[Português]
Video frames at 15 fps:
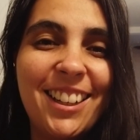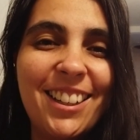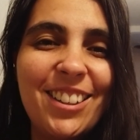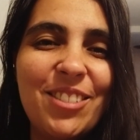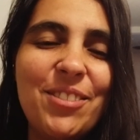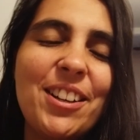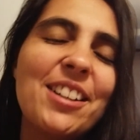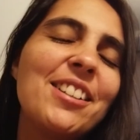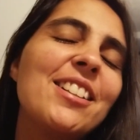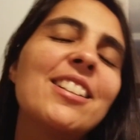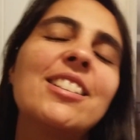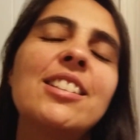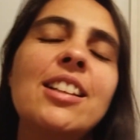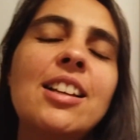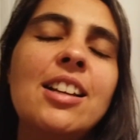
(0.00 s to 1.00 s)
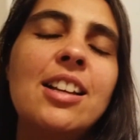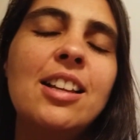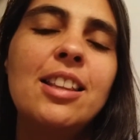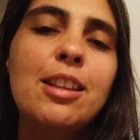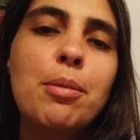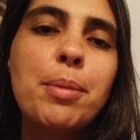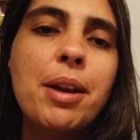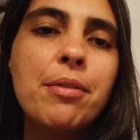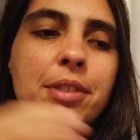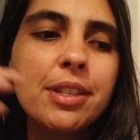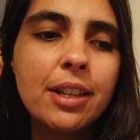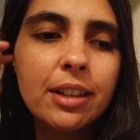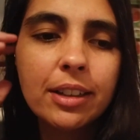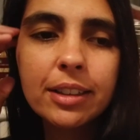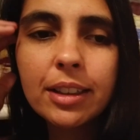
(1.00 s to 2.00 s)
Ó, o barulhinho. Tá me
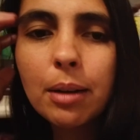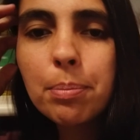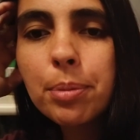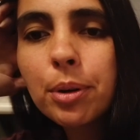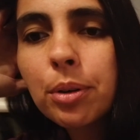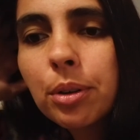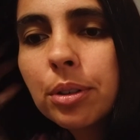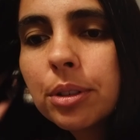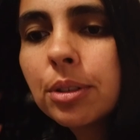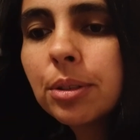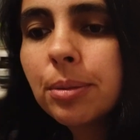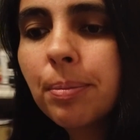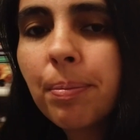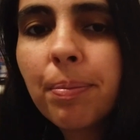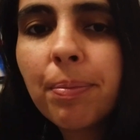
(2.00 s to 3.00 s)
avisando que tá pronto.